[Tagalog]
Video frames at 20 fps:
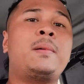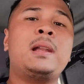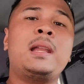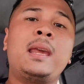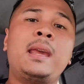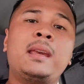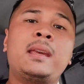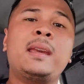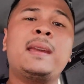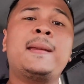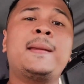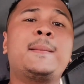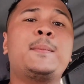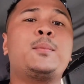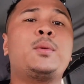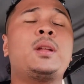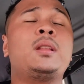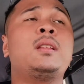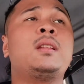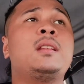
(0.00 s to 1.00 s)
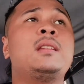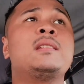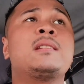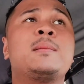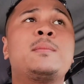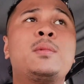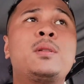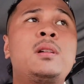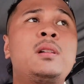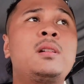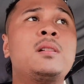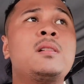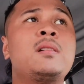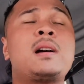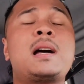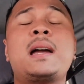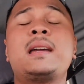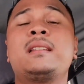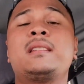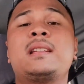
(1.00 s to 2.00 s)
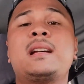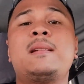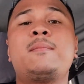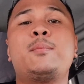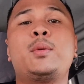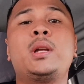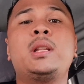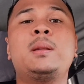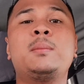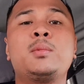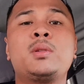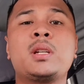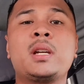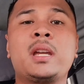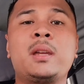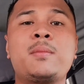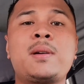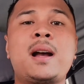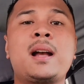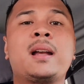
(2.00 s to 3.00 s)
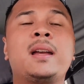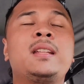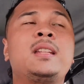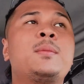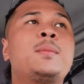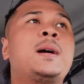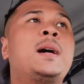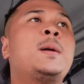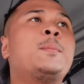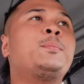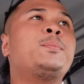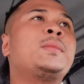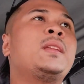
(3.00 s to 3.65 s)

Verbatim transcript: palengke, pwede rin sa mall, no? Kahit saan pwede mo siyang ibagay, 'di ba?